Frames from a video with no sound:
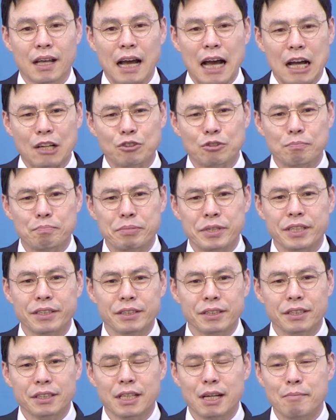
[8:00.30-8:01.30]
아주
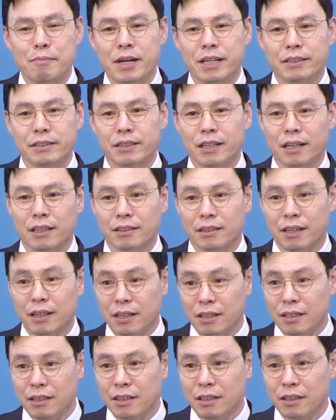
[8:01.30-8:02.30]
비참한
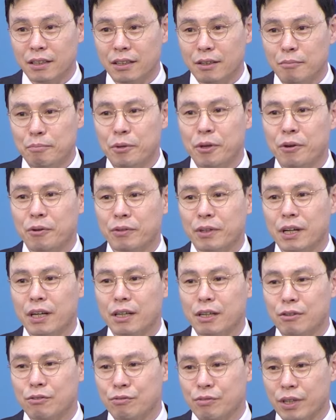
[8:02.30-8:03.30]
상태를
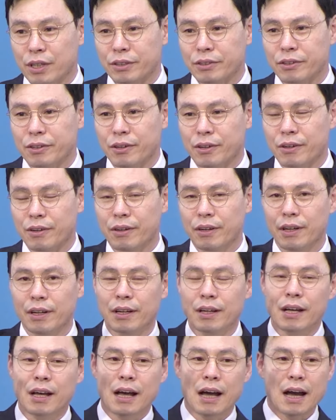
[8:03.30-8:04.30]
표현하기 위해서
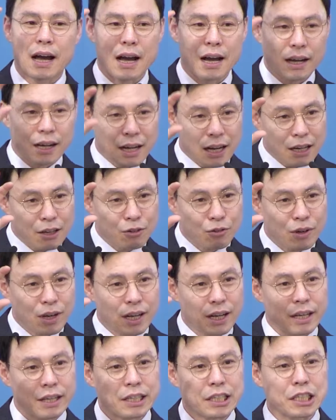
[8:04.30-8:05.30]

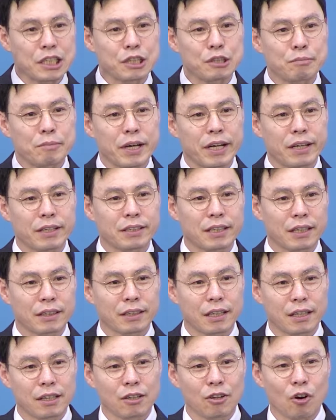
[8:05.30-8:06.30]
하갈과 이스마엘의
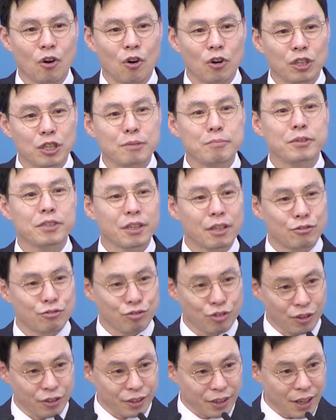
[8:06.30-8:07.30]
상태를 어디 밑에
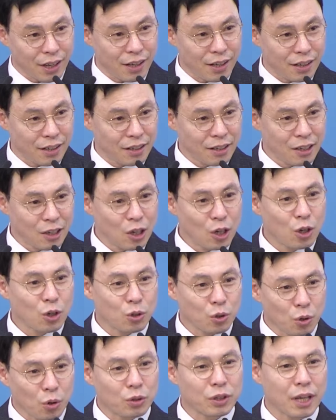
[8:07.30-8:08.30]
두었다?
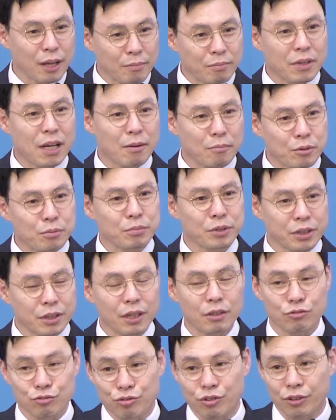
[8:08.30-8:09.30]
로뎀 나무
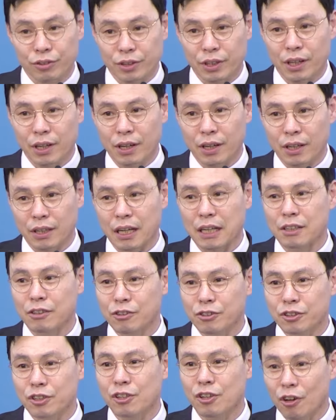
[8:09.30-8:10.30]
밑에
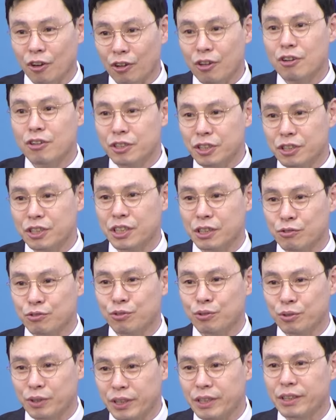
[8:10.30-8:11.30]
두었다라는 것을
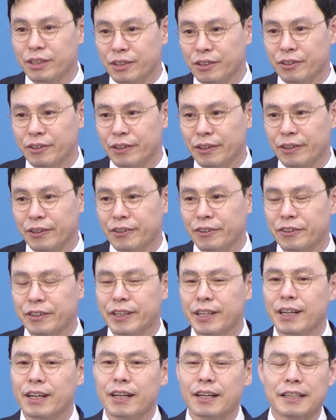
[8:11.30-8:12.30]
연결시키고 있는 거예요.
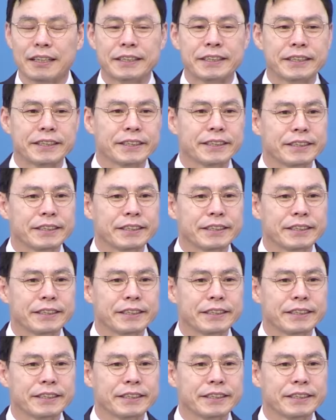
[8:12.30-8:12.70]
그러니까